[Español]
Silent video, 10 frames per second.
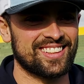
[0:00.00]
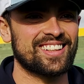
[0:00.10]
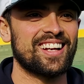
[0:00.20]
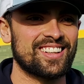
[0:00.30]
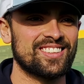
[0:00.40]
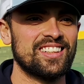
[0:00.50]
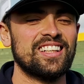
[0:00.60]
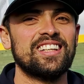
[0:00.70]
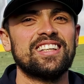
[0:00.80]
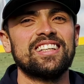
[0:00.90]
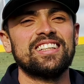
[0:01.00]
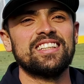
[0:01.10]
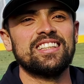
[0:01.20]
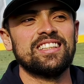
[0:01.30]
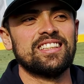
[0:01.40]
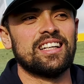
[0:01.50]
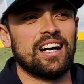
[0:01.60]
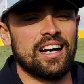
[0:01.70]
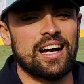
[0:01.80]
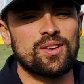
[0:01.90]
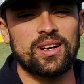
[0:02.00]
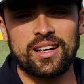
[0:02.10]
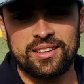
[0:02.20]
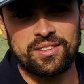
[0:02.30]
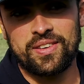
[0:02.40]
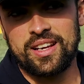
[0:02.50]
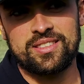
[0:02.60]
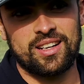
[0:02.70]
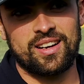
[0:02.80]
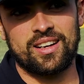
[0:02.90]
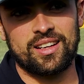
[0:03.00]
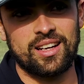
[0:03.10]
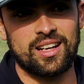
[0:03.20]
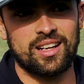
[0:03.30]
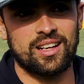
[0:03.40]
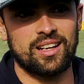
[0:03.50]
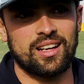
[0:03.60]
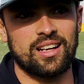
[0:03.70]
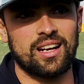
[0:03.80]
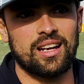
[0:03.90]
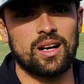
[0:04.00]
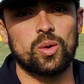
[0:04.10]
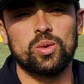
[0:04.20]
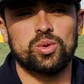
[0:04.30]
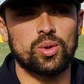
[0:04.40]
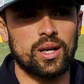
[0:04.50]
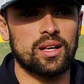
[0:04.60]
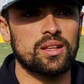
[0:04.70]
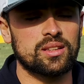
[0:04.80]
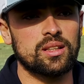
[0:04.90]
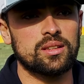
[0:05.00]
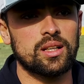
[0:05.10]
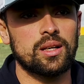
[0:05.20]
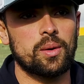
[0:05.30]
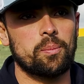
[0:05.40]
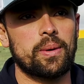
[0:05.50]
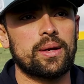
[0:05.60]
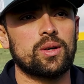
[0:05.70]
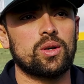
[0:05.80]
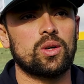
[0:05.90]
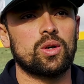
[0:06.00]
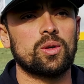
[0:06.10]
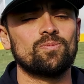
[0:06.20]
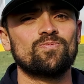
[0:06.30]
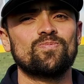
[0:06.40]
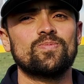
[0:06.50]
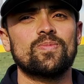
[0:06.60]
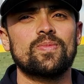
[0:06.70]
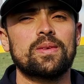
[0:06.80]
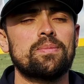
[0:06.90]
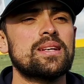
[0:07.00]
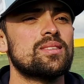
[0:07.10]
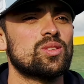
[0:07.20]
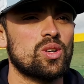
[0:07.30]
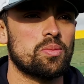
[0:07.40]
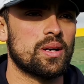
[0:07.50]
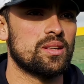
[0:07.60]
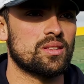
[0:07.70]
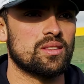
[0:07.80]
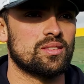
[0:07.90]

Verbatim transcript: Claro. Hay una gran diferencia, la verdad que la, la, la cultura es distinta, pero pasa en todos los países.